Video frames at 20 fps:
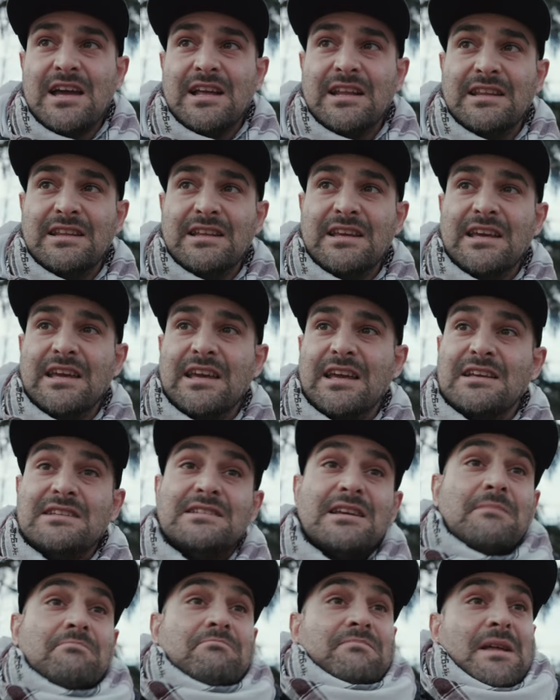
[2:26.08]
di,
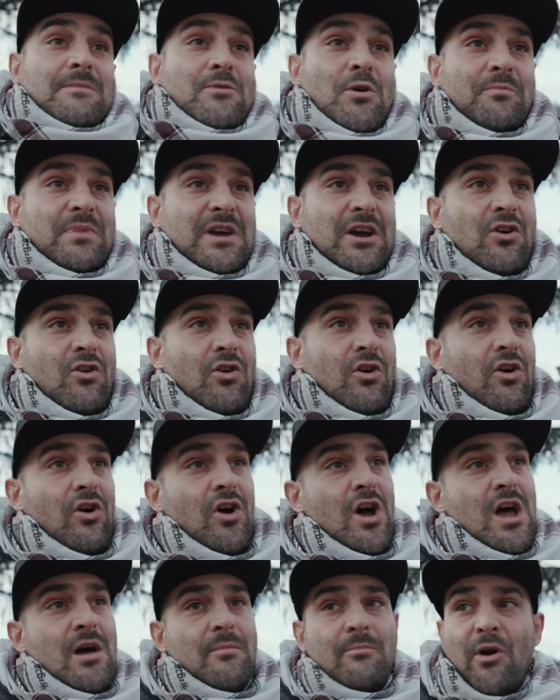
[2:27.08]
se, nel mio
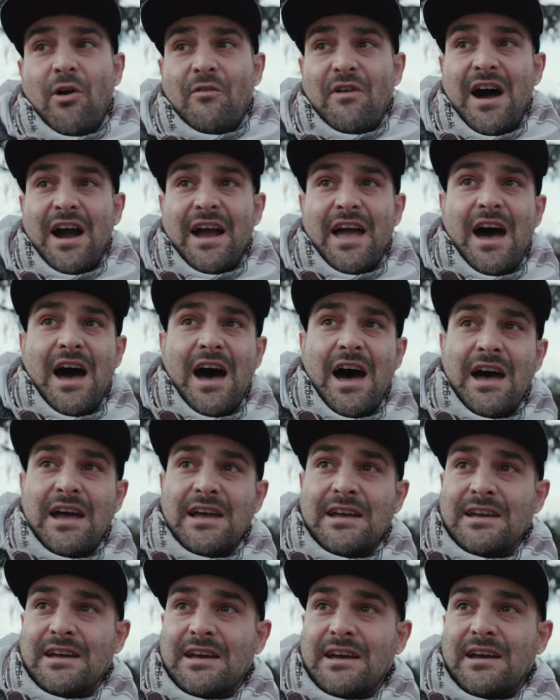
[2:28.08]
piccolo, provare a
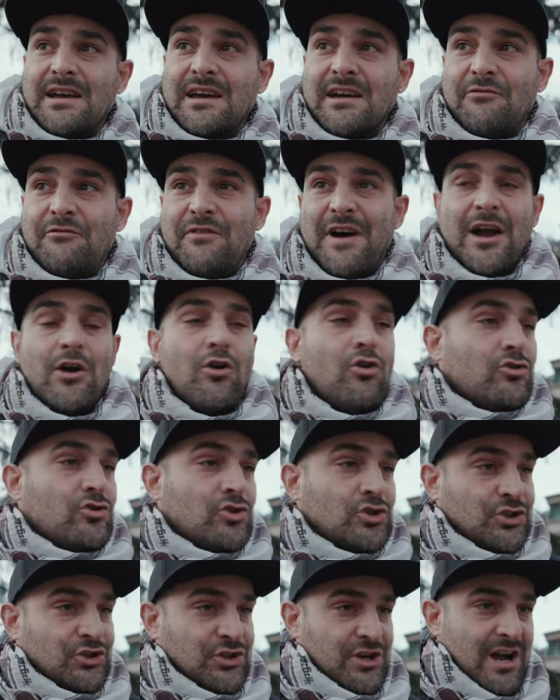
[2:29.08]
eh, far
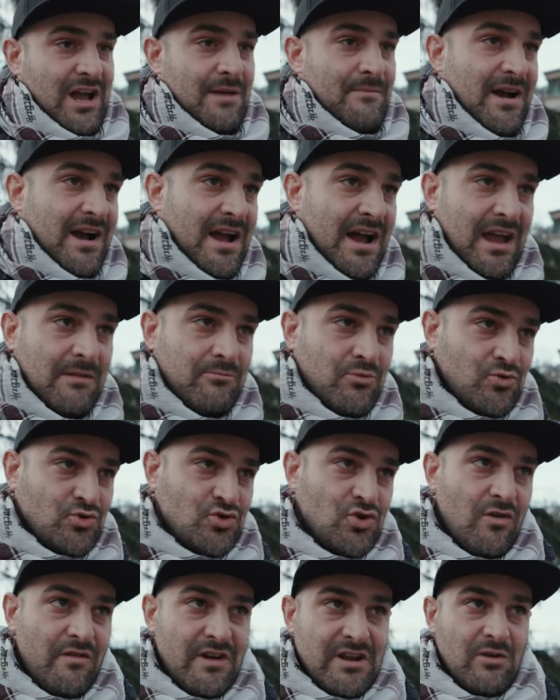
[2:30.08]
conoscere magari ai più
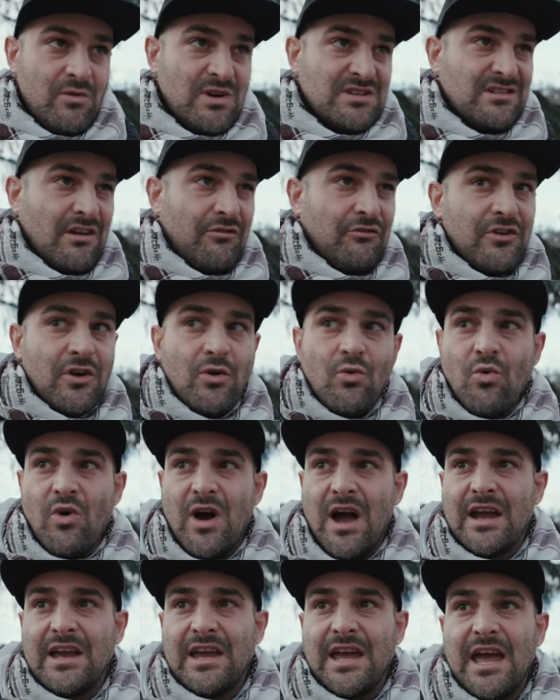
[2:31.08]
giovani questa
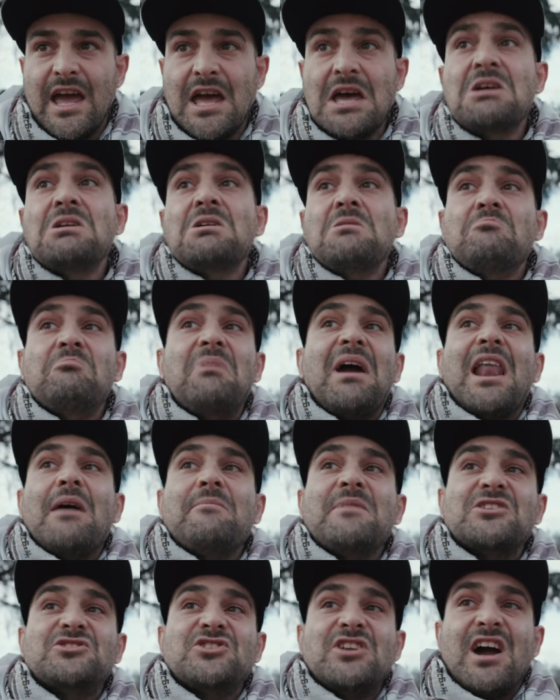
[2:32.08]
figura che per la
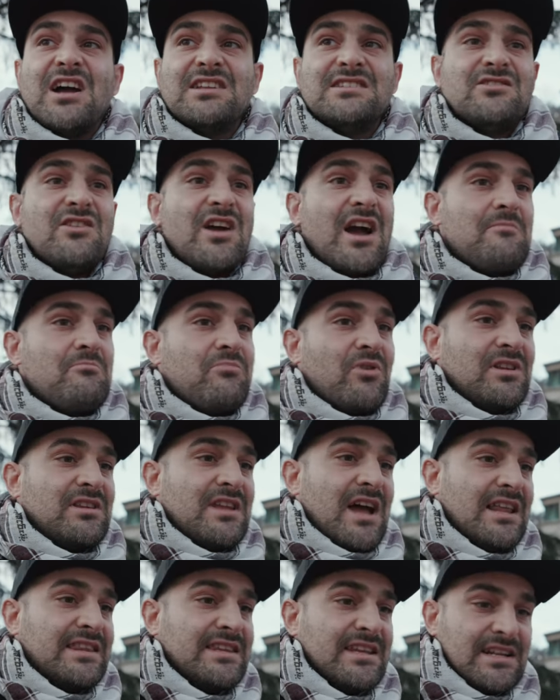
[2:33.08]
mia generazione era
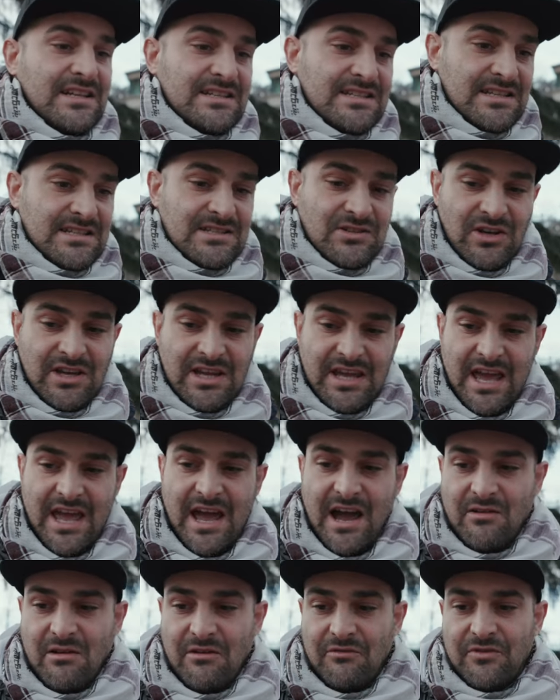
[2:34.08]
importante nel senso che
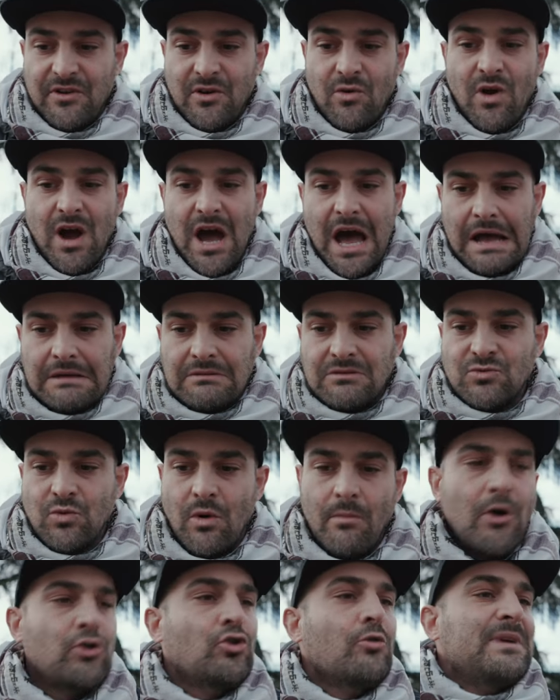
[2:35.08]
era una figura
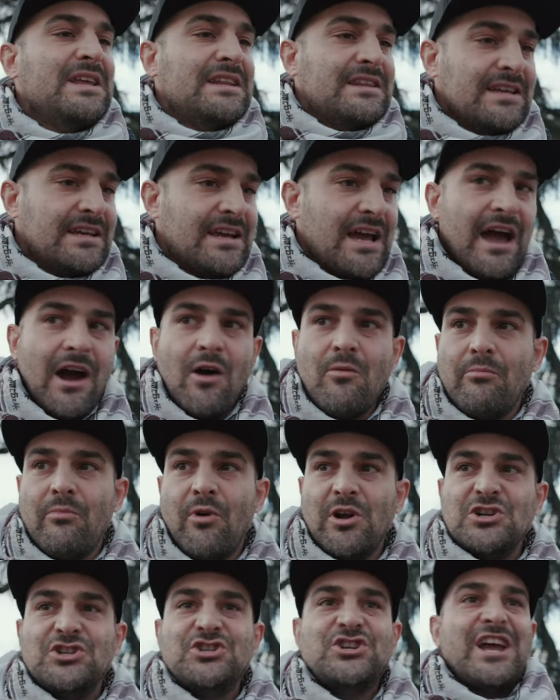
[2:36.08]
suo modo mitica, era un
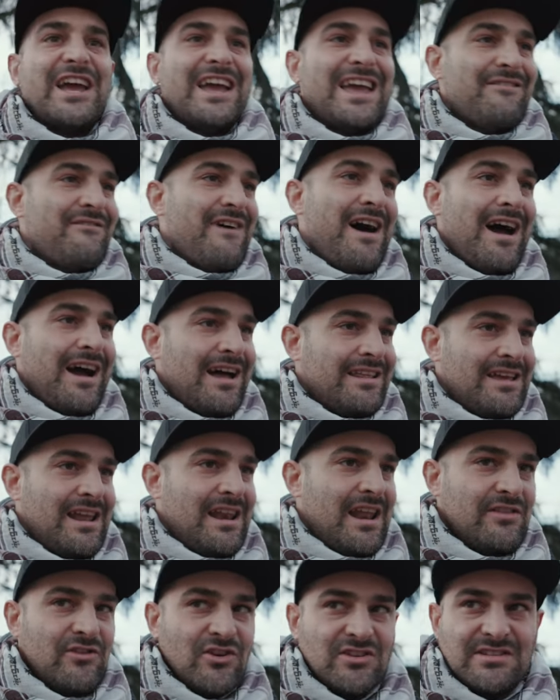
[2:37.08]
po' il Che Guevara
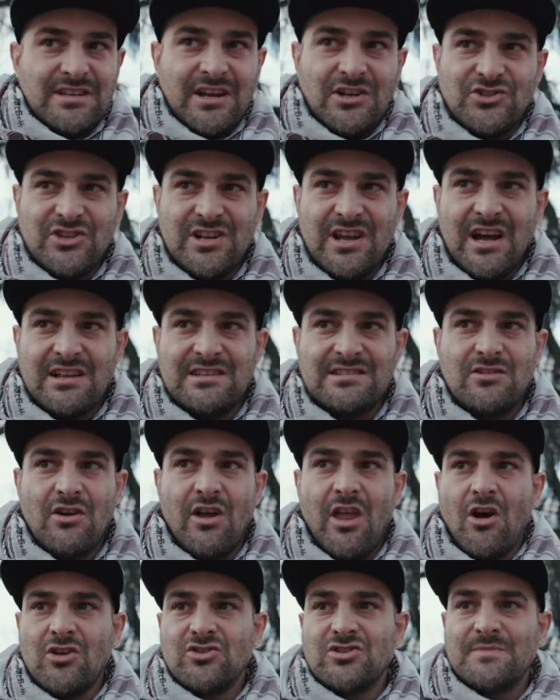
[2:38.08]
della nostra
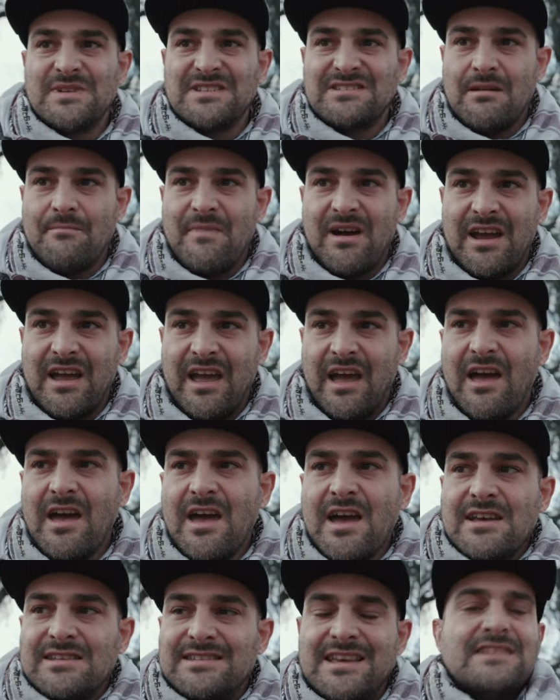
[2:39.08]
generazione, oggi mi sembra che
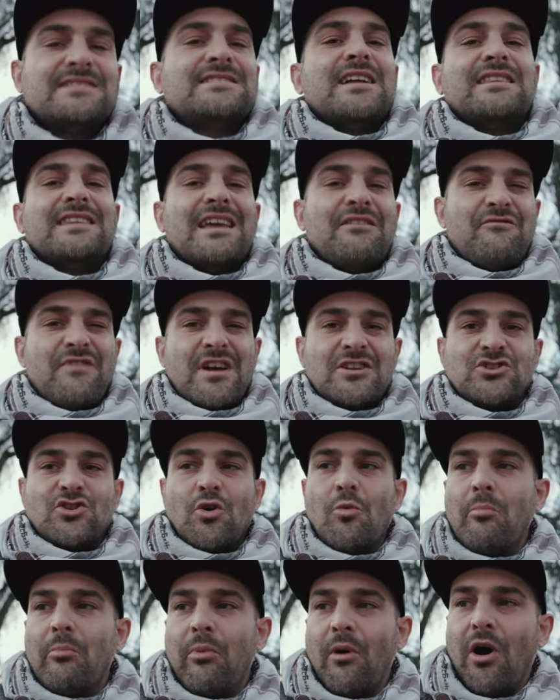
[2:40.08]
sia stata
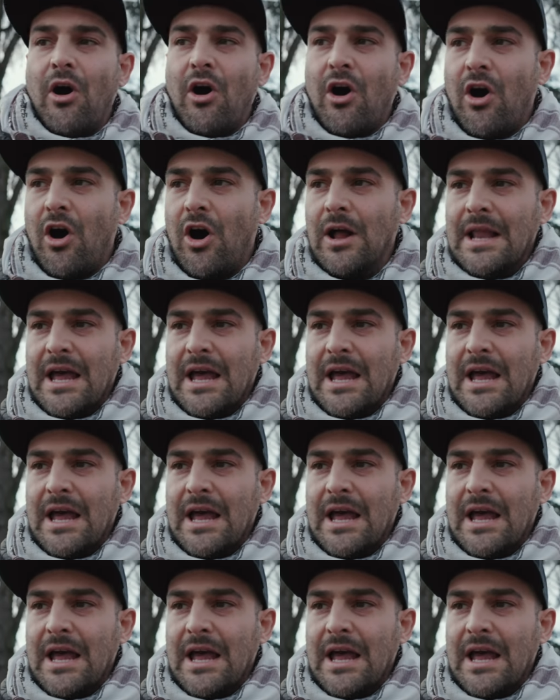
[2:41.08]
invece un po',